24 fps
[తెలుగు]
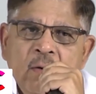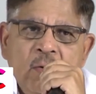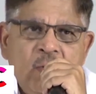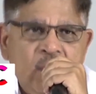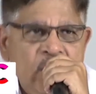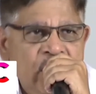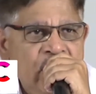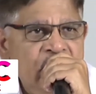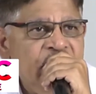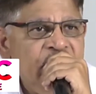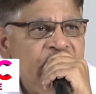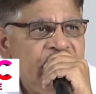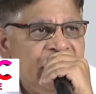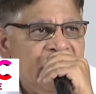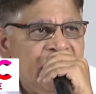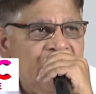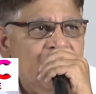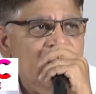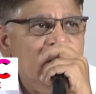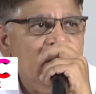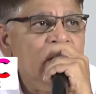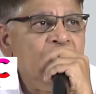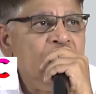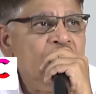కొన్ని
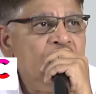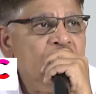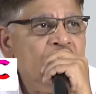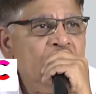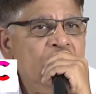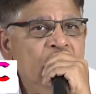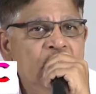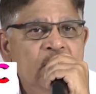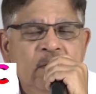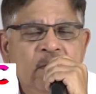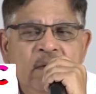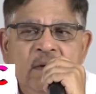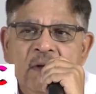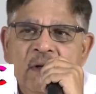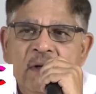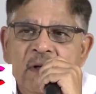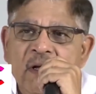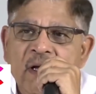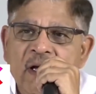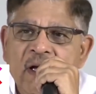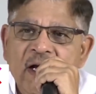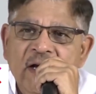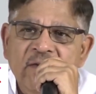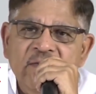విషయాలు
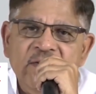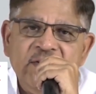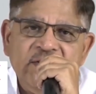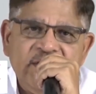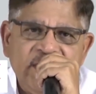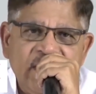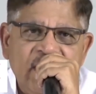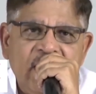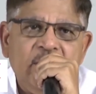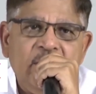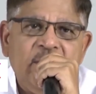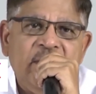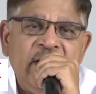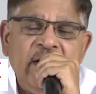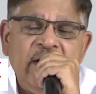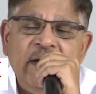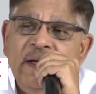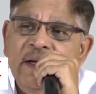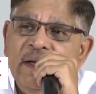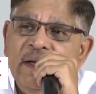ఆ విషయాలపై